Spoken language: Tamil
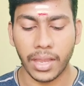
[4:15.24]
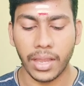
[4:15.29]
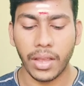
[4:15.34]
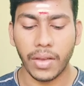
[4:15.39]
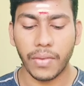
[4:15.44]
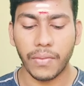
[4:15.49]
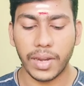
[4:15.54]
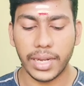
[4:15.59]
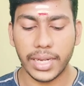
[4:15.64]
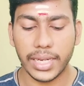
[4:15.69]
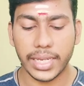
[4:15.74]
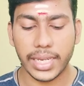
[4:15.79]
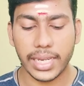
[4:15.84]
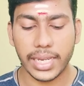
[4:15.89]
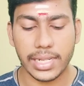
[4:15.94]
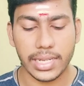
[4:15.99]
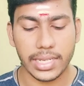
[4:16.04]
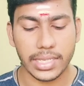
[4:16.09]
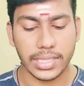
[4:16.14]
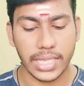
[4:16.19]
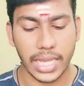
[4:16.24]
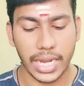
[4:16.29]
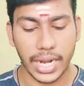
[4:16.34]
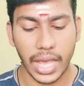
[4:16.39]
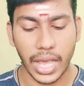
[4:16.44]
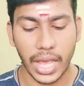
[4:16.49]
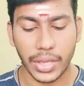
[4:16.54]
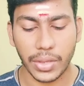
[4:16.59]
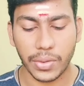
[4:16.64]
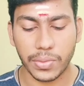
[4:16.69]
வழியில்
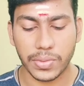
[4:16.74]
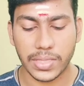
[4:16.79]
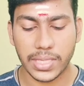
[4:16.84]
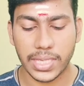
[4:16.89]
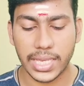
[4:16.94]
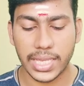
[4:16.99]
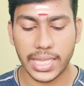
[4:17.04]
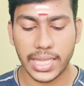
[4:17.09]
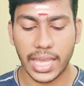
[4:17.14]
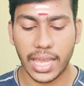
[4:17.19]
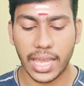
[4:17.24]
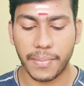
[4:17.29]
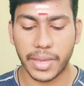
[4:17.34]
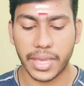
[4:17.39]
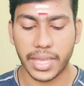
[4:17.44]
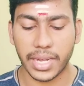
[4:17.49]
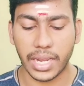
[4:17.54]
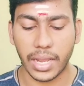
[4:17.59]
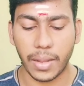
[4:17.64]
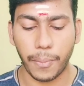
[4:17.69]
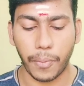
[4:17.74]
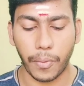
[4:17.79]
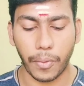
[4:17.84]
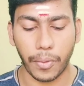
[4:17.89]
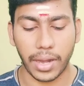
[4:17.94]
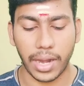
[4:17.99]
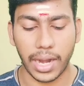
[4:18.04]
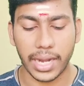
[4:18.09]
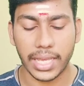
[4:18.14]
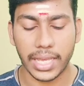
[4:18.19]
ஜடாயு சீதையை மீட்க
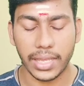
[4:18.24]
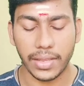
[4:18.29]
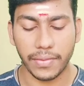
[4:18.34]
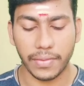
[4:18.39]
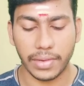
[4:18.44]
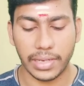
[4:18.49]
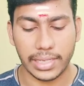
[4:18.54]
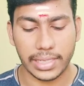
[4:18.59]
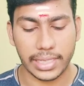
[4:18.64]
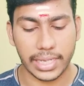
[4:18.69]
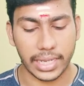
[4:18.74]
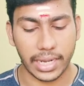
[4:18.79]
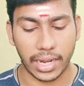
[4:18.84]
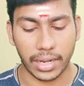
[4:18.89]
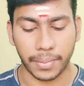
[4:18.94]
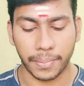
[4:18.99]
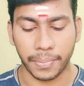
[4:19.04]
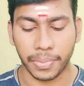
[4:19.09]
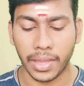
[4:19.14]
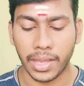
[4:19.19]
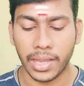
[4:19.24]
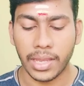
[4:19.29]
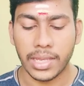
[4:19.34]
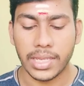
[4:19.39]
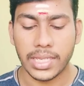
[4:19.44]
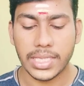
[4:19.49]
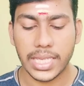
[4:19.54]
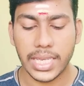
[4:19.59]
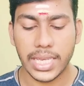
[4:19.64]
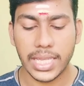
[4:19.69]
போராடி வீழ்கிறார்
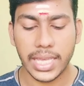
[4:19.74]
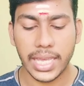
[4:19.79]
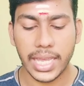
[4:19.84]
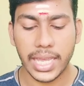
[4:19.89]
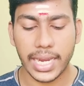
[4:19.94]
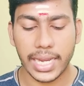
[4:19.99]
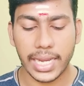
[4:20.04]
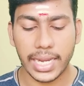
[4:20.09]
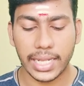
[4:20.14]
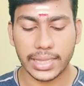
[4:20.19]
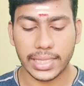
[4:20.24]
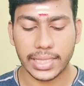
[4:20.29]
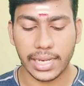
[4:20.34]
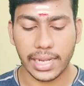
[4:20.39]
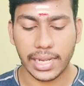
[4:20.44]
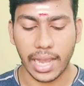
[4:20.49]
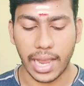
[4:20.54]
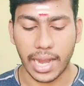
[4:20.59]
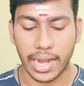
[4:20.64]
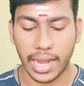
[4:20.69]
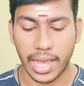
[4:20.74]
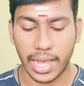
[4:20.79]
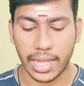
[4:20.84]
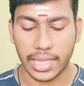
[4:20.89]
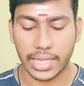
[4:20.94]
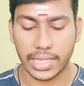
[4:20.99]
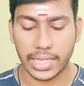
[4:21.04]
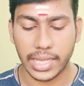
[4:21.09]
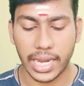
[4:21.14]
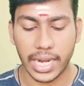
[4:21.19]
சீதையை இல்லத்தில் காணாது
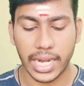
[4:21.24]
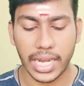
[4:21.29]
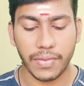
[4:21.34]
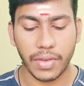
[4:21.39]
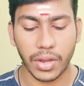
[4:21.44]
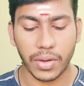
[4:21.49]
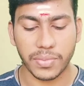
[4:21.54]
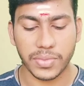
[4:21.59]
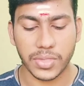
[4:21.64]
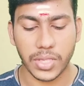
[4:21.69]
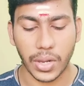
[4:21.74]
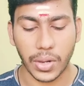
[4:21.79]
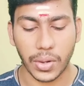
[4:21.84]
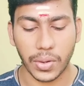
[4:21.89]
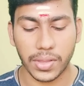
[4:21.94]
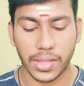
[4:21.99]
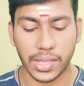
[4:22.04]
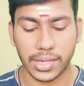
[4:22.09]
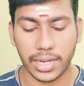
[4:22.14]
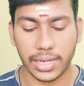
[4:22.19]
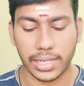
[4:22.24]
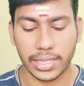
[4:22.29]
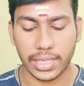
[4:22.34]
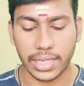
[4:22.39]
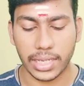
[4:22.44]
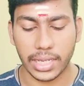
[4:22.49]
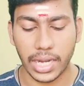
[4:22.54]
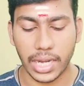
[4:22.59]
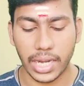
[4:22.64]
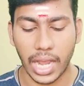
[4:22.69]
தேடி வரும்
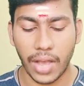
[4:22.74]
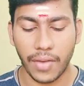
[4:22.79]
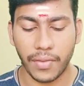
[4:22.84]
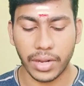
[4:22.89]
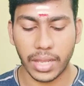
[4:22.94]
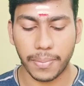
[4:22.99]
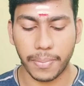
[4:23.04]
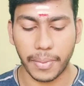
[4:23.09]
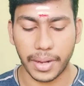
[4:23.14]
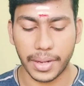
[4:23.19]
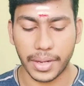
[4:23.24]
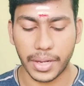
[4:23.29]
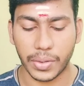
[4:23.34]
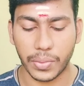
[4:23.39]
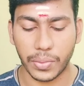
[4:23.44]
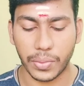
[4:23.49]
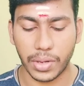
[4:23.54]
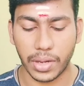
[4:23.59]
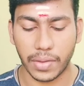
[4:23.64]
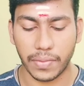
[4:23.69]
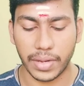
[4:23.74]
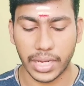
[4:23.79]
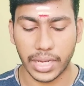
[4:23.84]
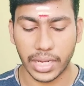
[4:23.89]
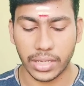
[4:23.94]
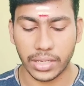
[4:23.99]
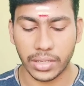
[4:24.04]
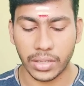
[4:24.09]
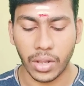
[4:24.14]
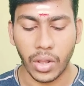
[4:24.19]
சகோதரர்களுக்கு ராவனை பற்றி
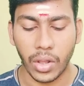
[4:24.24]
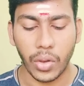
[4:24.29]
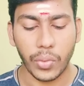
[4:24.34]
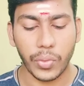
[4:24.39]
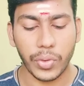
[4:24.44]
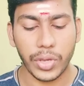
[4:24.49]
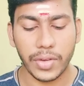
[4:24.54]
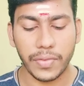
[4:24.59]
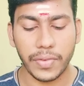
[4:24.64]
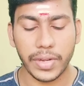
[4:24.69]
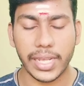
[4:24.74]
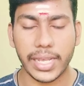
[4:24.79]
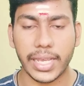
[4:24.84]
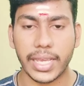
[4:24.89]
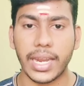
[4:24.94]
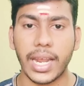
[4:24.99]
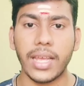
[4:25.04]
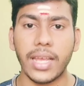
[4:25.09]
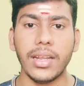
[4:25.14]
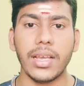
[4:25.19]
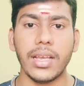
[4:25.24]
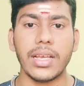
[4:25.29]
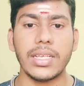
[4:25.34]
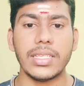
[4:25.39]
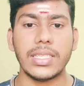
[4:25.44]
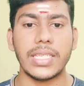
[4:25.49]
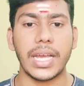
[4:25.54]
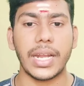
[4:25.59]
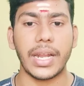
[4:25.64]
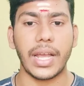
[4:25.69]
கூறிவிட்டு உயிர் விடுகிறார்
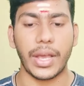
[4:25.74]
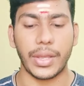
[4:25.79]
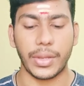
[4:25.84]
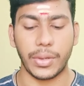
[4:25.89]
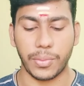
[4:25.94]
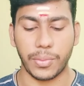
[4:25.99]
ஜடாயு